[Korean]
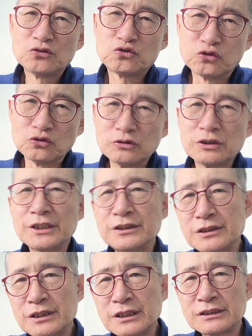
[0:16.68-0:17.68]

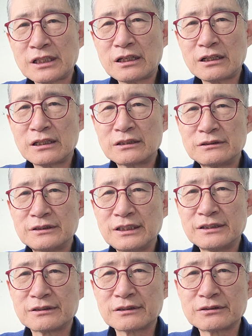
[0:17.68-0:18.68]
중국인들이 살아가는 데
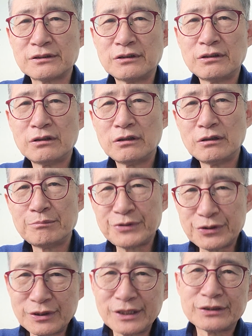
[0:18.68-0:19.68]
있어서
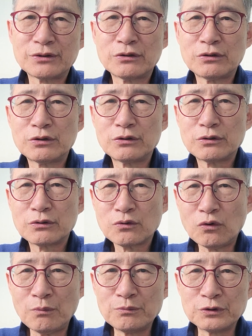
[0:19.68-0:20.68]
필요하다고
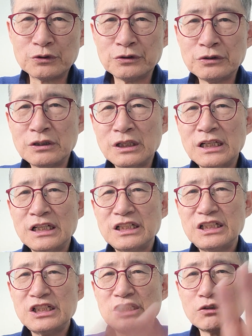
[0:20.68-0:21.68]
꼽는
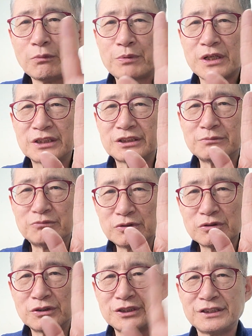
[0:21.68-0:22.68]
일곱 가지
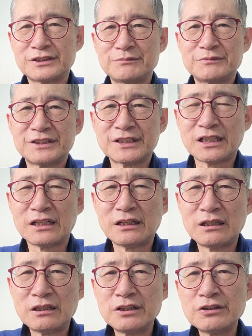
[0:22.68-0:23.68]
물건이 있습니다.
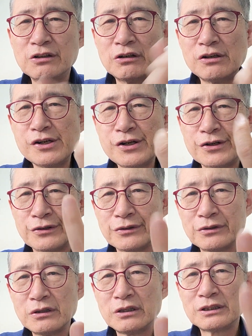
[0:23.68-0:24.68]
연료,
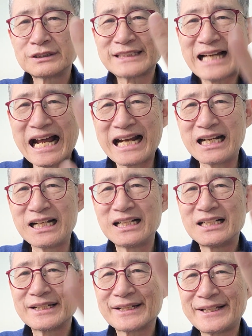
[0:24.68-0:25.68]
쌀,
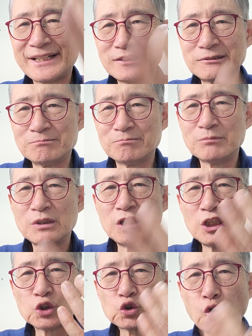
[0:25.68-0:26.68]
기름,
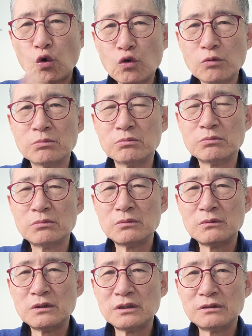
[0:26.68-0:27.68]
소금,
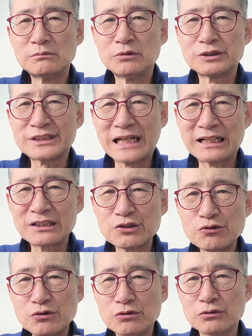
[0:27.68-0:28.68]
뭐
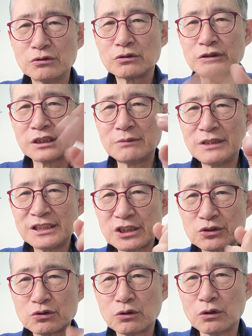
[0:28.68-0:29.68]
장류, 그 다음에
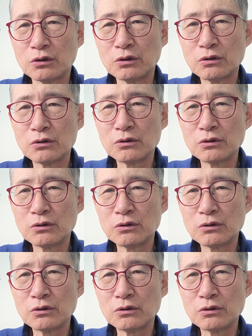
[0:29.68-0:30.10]
식초,